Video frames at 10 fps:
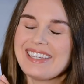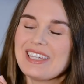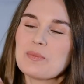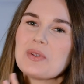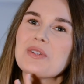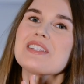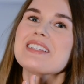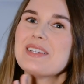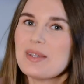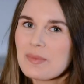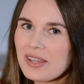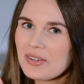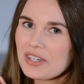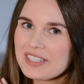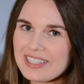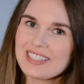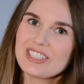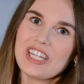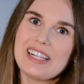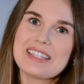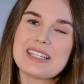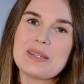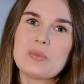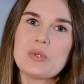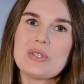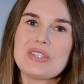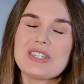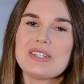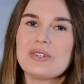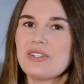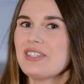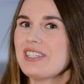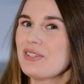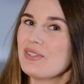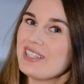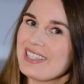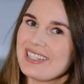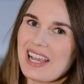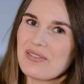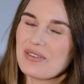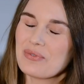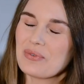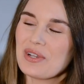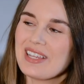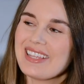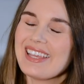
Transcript: ich benutze immer noch diese Schallzahnbürste und ich finde sie nach wie vor